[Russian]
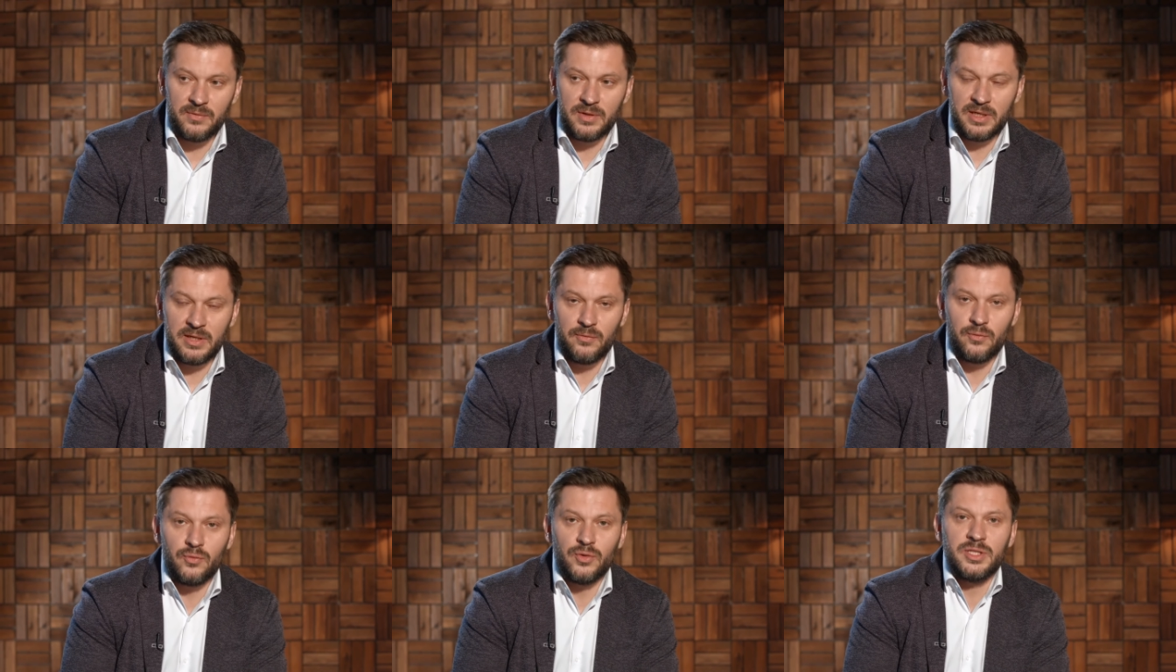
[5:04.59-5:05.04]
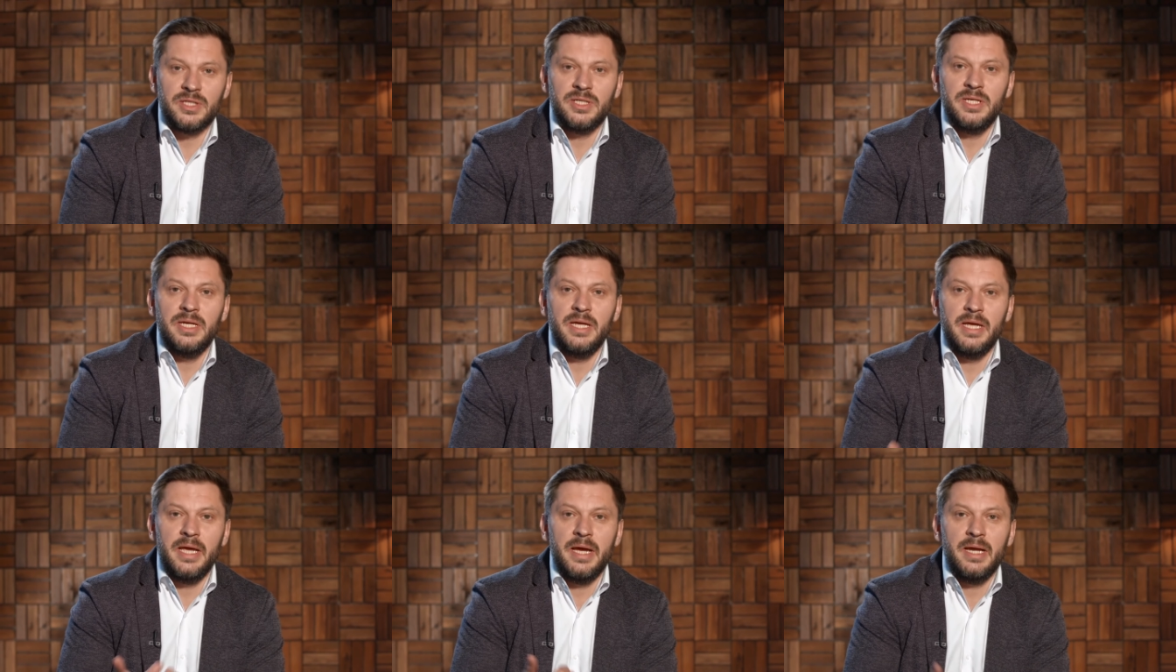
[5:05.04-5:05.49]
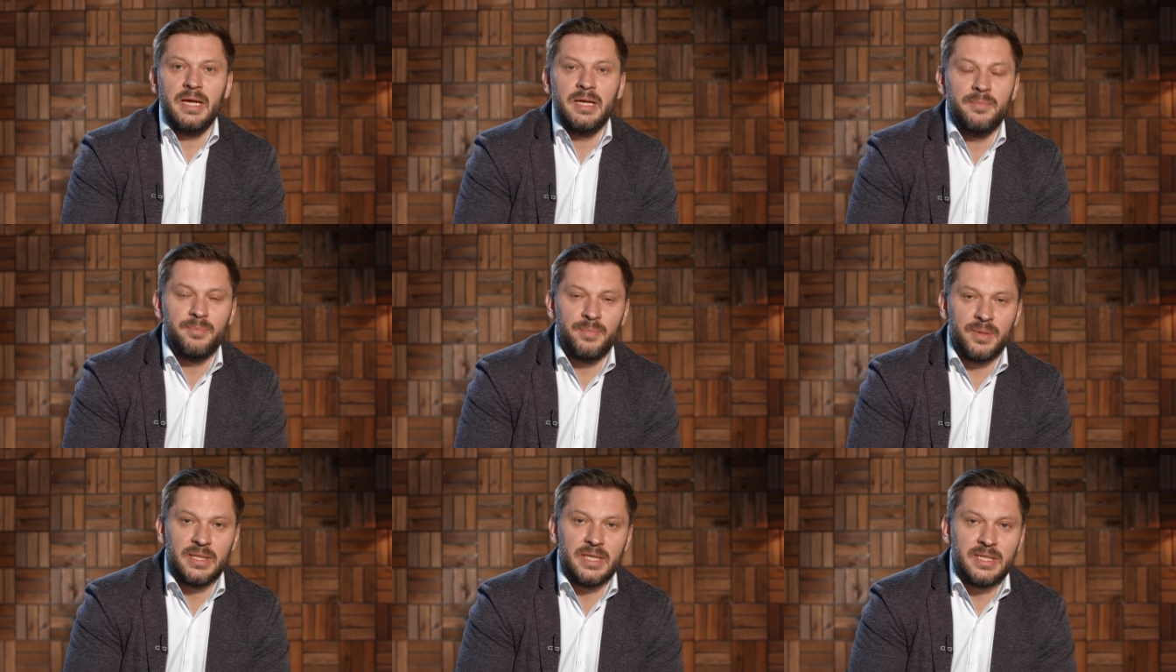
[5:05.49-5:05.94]
вы его съели
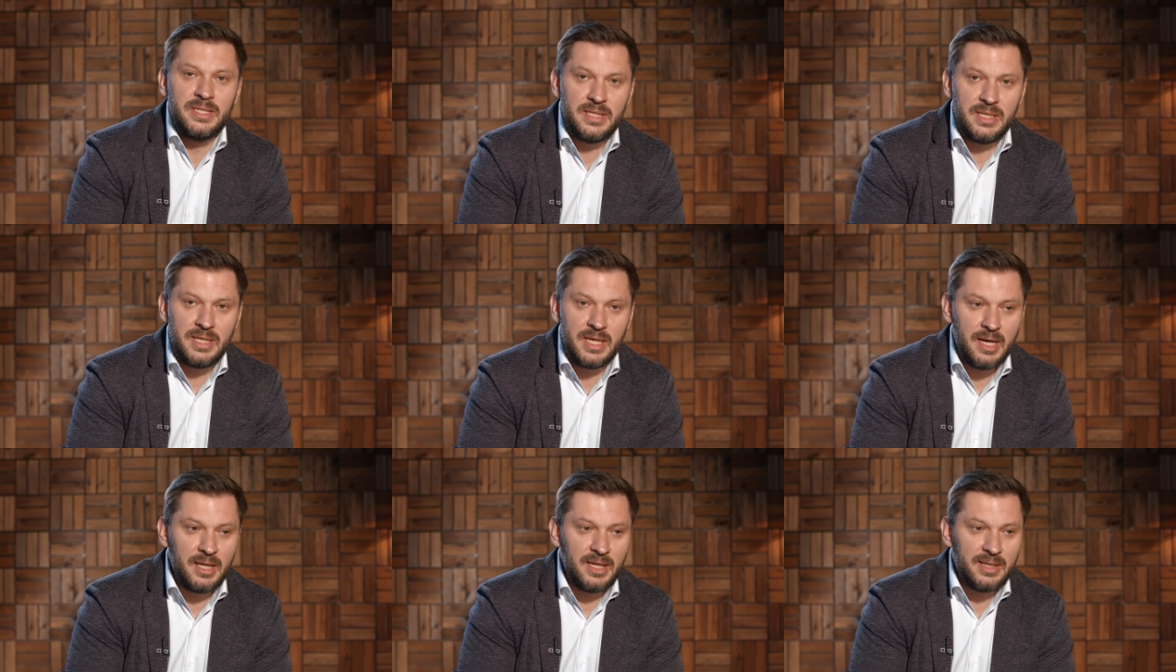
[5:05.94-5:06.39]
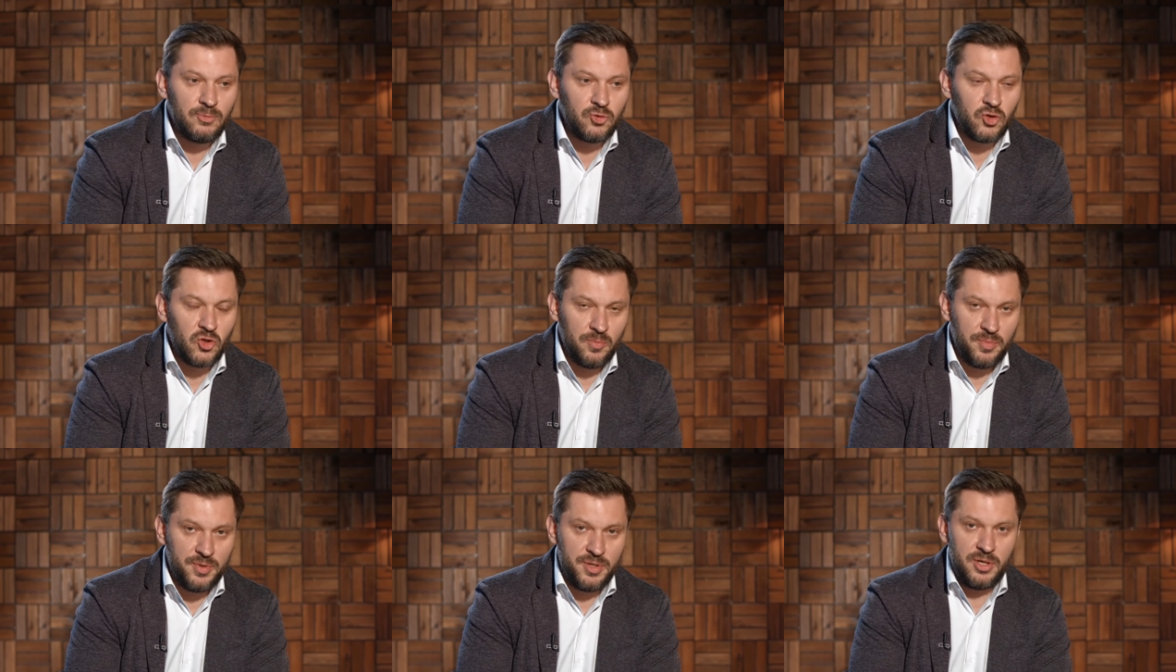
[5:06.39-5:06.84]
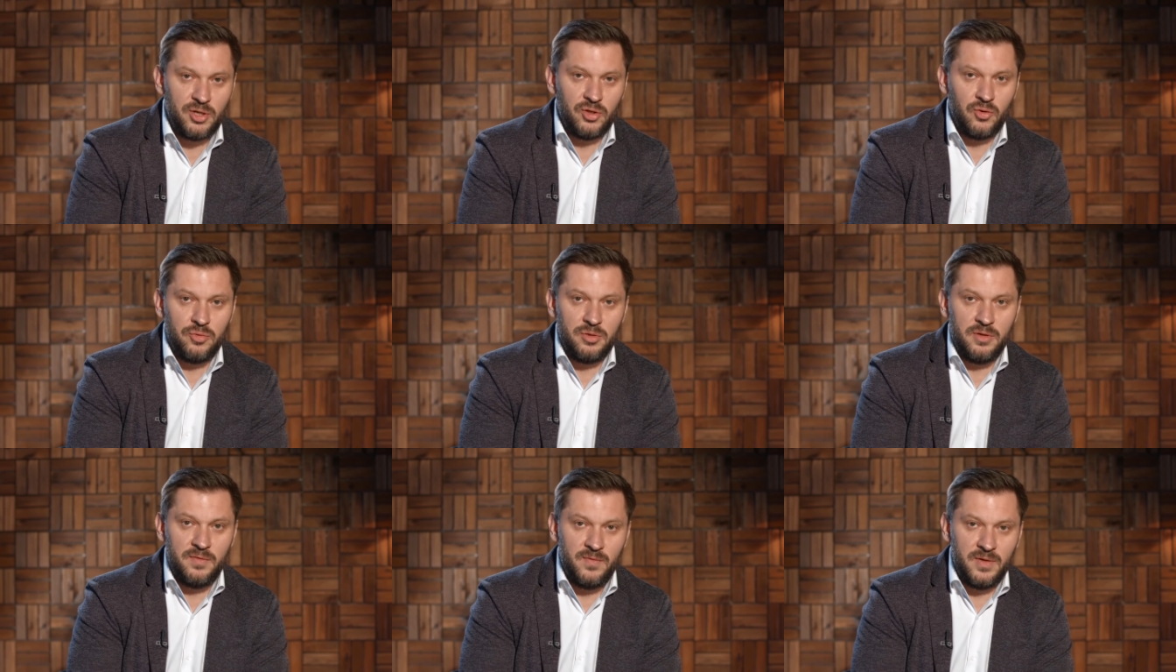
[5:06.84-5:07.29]
под одеялом, чтобы
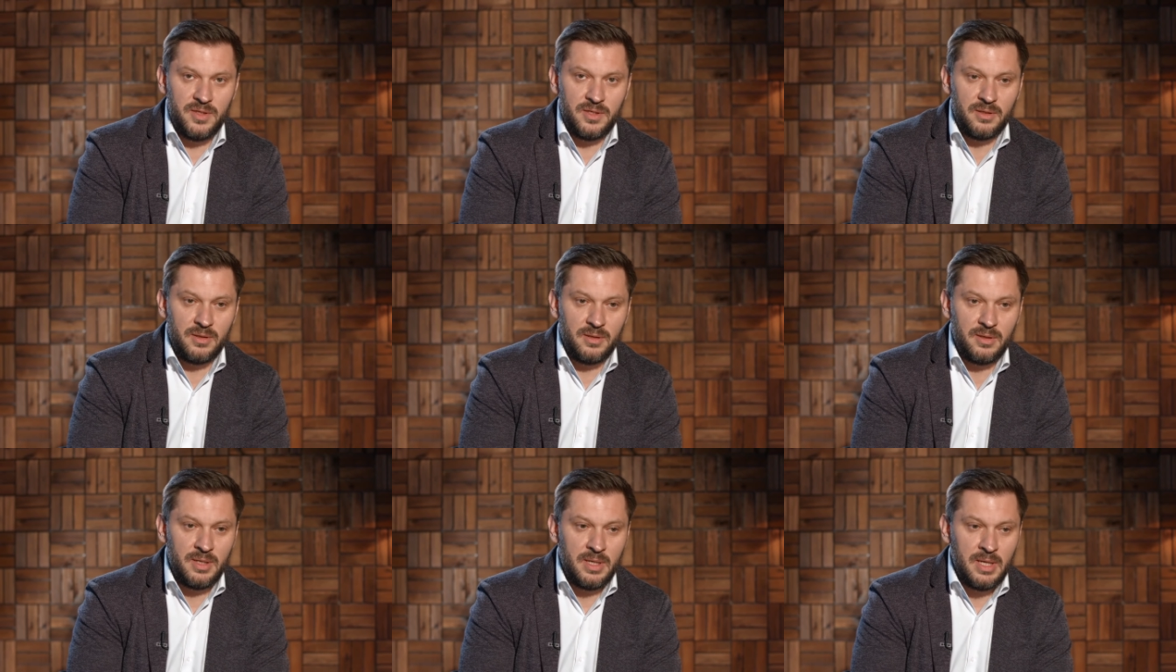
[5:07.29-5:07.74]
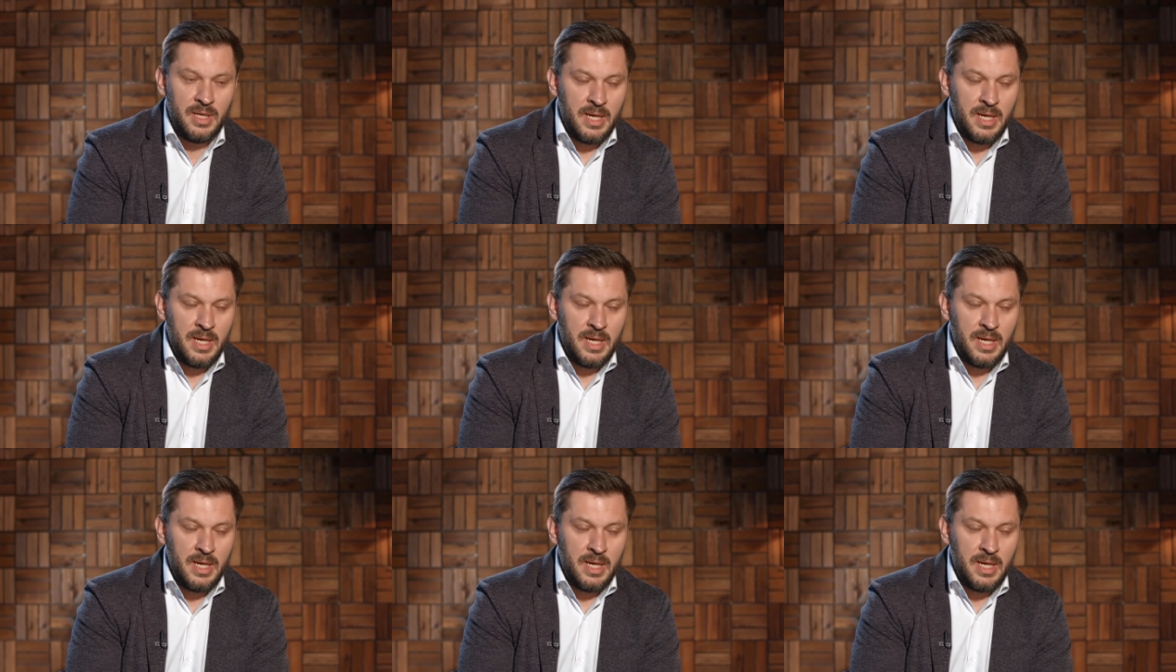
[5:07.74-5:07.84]
никто не видел.